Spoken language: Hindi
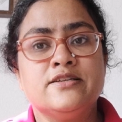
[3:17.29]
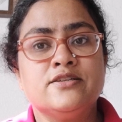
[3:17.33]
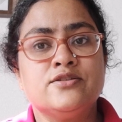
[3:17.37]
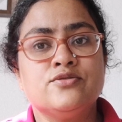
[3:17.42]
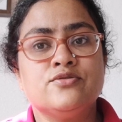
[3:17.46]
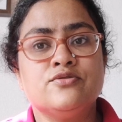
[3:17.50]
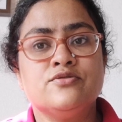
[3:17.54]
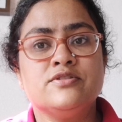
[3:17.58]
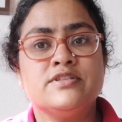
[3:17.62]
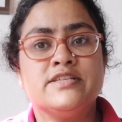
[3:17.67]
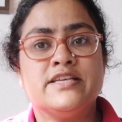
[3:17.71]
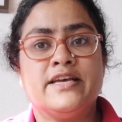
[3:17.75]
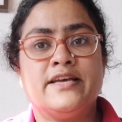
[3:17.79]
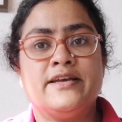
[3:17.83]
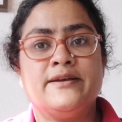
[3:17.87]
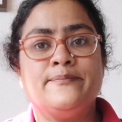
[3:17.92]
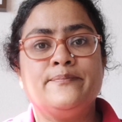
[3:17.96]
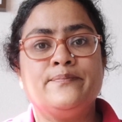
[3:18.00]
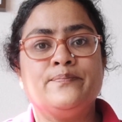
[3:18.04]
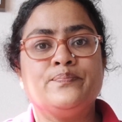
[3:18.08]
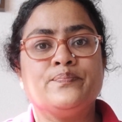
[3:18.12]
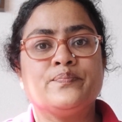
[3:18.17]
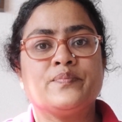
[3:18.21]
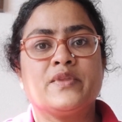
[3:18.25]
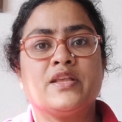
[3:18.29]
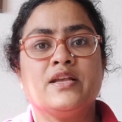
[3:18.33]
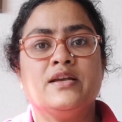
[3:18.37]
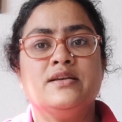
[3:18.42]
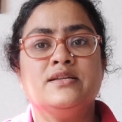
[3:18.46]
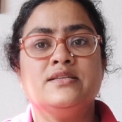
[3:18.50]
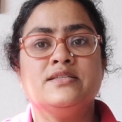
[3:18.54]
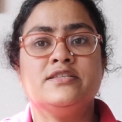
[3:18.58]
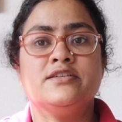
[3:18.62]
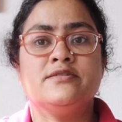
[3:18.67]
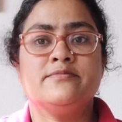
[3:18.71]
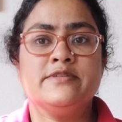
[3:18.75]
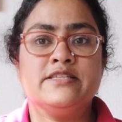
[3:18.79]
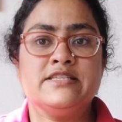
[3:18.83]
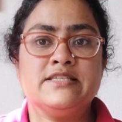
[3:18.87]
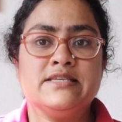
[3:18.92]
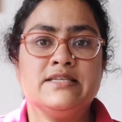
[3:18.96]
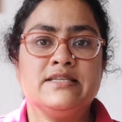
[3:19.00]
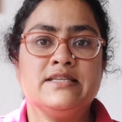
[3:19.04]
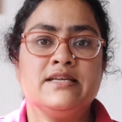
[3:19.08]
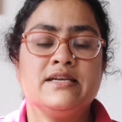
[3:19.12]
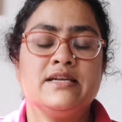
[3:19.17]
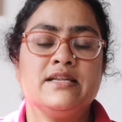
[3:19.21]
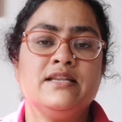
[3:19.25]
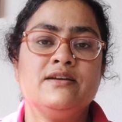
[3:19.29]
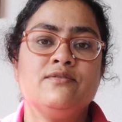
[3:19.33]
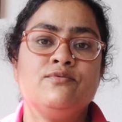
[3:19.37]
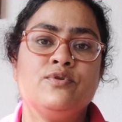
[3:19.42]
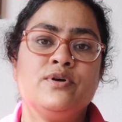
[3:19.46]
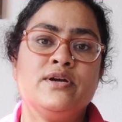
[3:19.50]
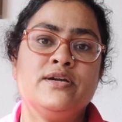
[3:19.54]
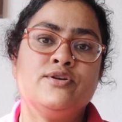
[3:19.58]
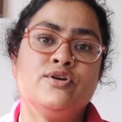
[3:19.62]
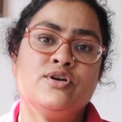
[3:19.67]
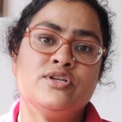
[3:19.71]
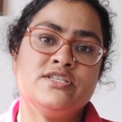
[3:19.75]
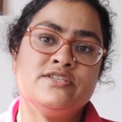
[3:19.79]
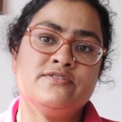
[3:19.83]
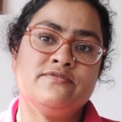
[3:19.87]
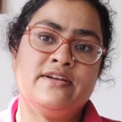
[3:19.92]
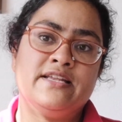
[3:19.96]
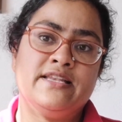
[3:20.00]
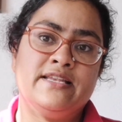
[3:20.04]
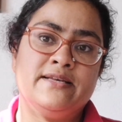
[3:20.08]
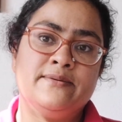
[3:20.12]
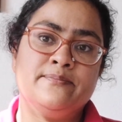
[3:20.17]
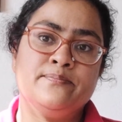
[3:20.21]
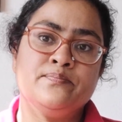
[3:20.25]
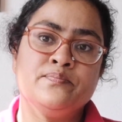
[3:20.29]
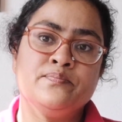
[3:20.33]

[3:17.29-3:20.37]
रिसोर्स है जर्मन सीखने के लिए वो है डॉयचे वाले